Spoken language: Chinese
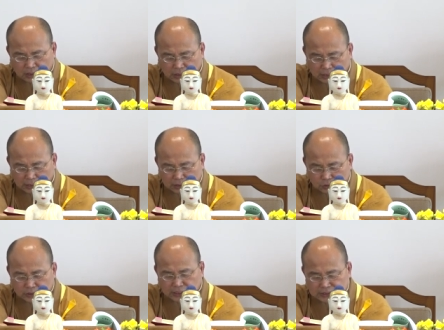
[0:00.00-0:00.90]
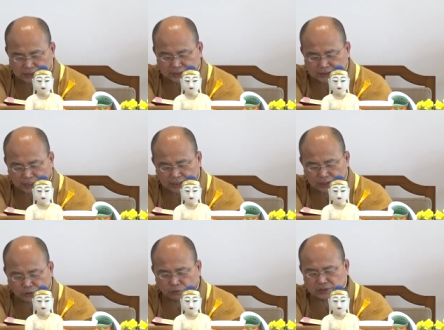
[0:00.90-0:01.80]
啊，所以他这里讲
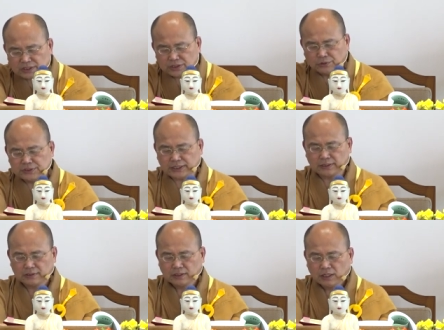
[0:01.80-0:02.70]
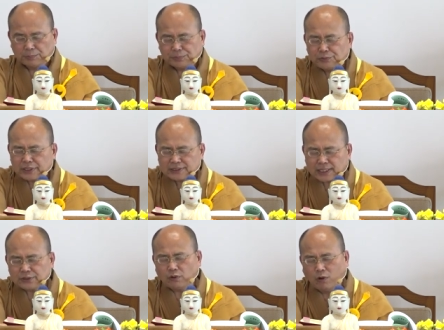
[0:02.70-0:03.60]
永离有劫，不会
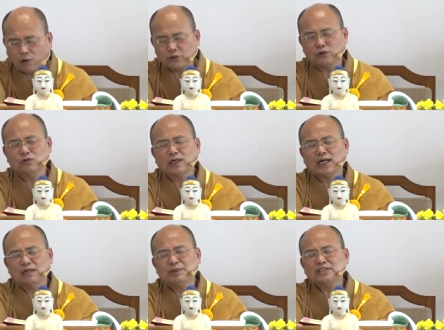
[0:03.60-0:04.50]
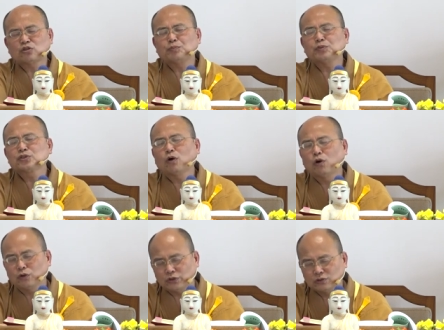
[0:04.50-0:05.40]
再有后有啊，一般叫做不受
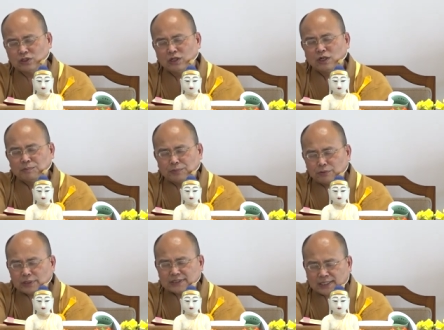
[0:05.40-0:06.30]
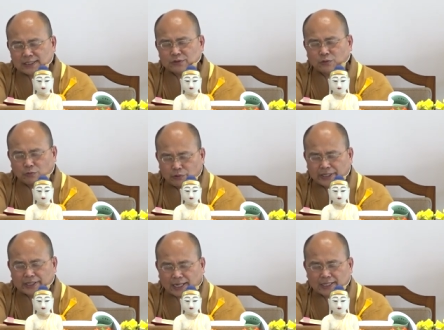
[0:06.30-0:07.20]
后有，不会再有
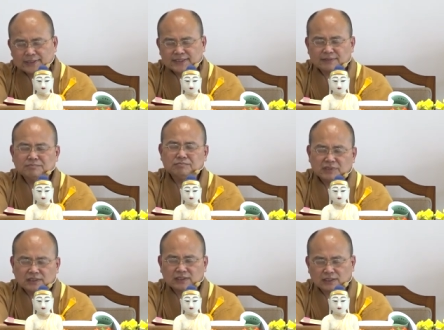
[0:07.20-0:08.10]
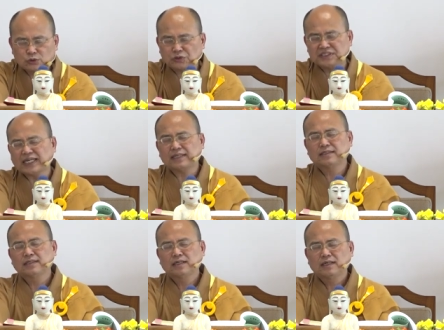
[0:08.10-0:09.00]
未来生命的存在
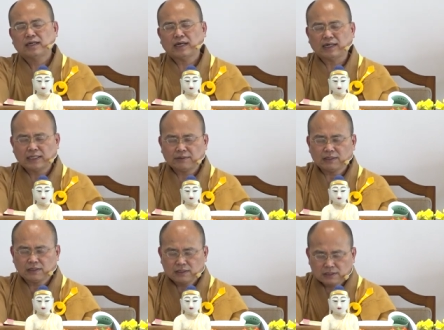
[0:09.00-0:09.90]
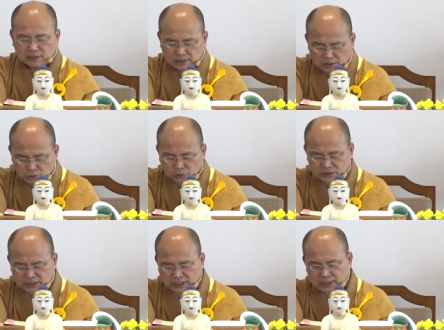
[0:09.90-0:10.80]
啊。那有
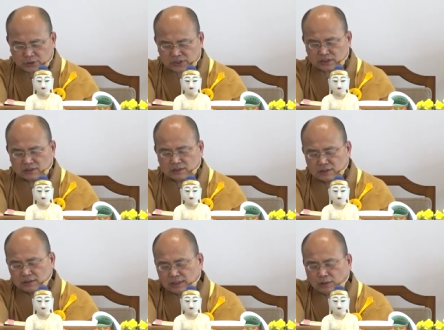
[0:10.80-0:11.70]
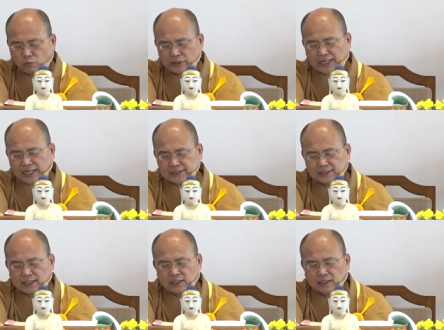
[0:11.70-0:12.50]
劫就是啊，未来